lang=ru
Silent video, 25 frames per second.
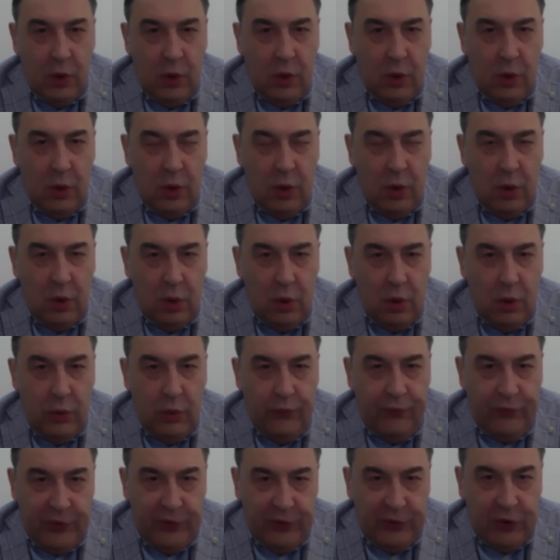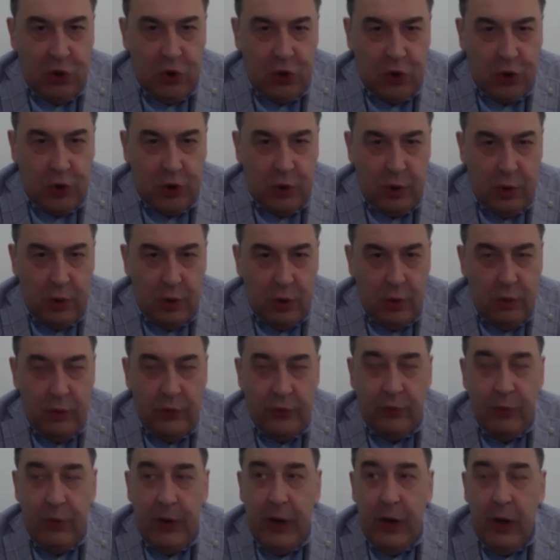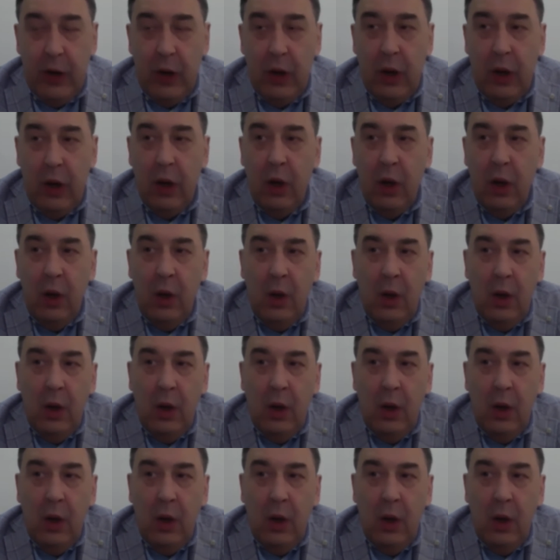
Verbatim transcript: э, физической измерении,